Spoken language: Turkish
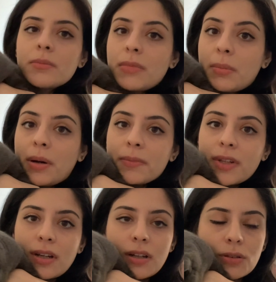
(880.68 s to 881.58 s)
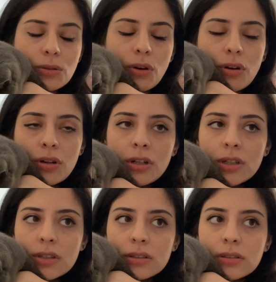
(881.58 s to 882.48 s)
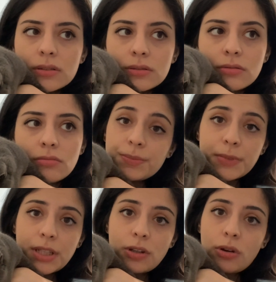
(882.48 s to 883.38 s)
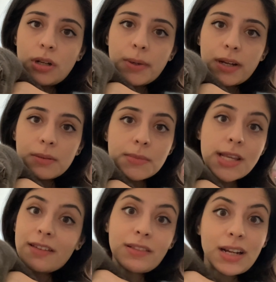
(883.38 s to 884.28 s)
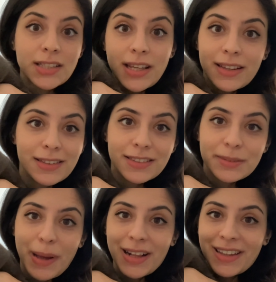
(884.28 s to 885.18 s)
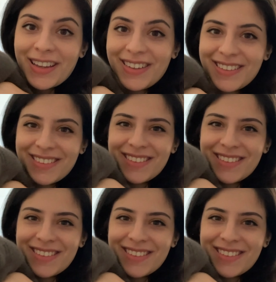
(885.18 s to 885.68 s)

Mamam da kalıyor. Ee, şimdilik öyle bakalım. Zayıflarsa getiririz belki.